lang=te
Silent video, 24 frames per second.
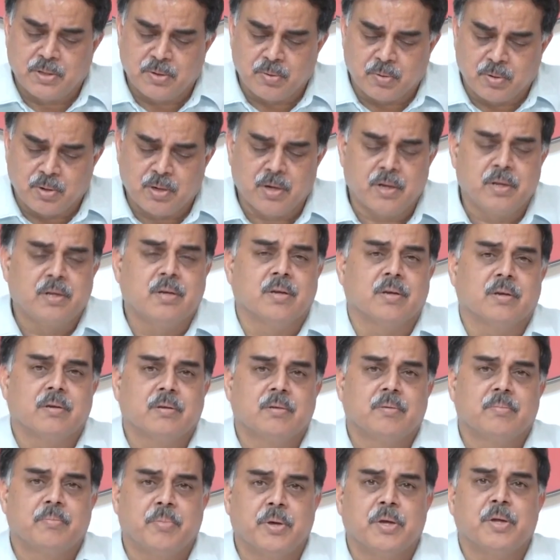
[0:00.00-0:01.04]
ప్రతి ఒక్కరికి
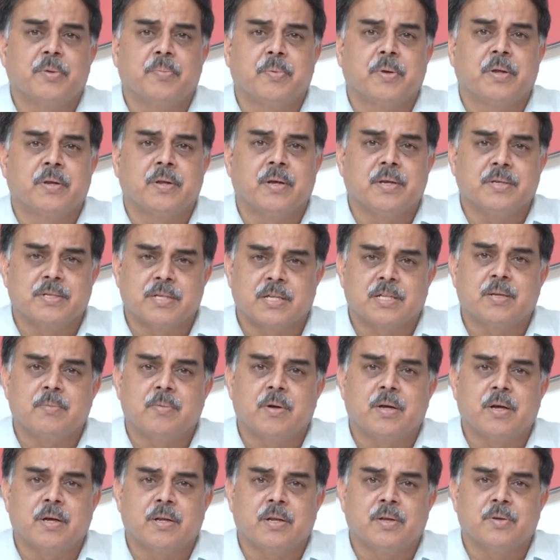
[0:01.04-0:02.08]
పేరు పేరున ఈ
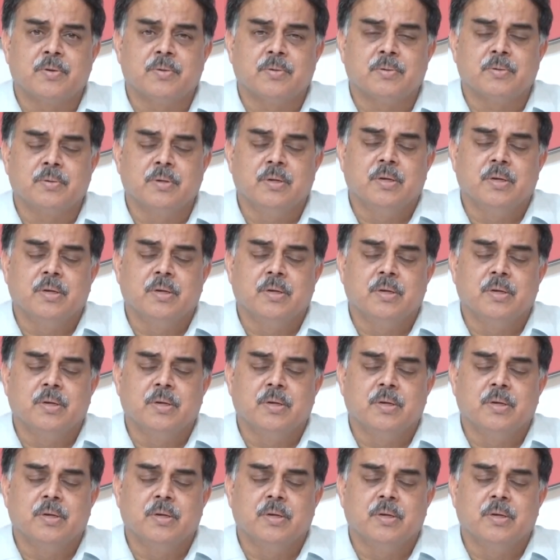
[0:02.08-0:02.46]
సందర్భంగా నేను